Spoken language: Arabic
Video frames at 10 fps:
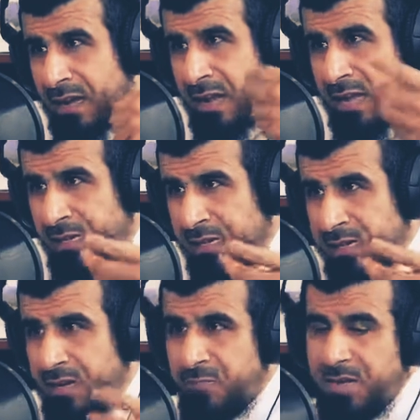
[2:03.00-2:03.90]

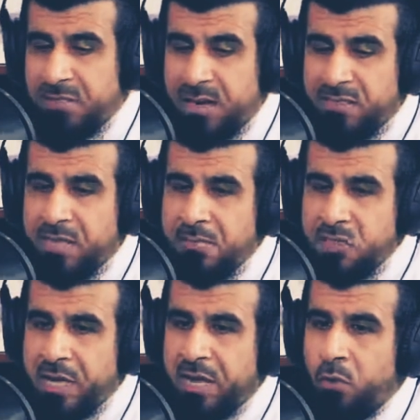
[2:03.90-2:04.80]
عقلانيا لماذا رتب
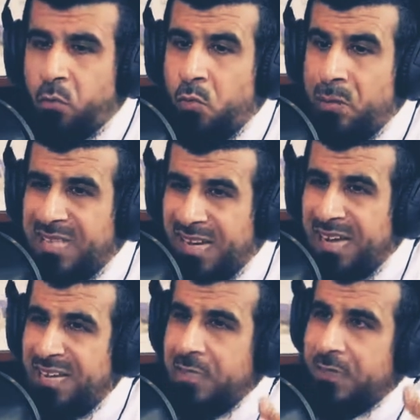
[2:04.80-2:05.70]
الشارع عقوبه
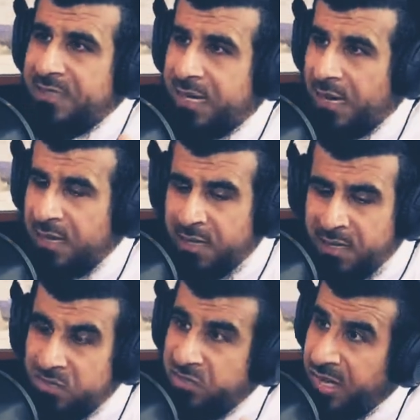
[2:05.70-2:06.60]
غليظه على
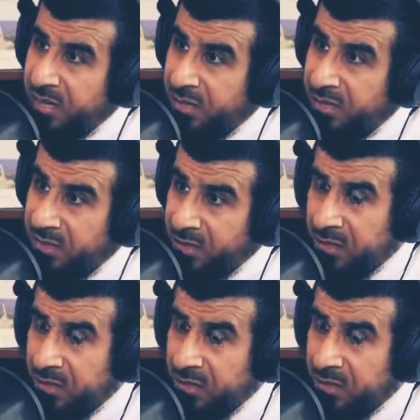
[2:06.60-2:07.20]
السرقه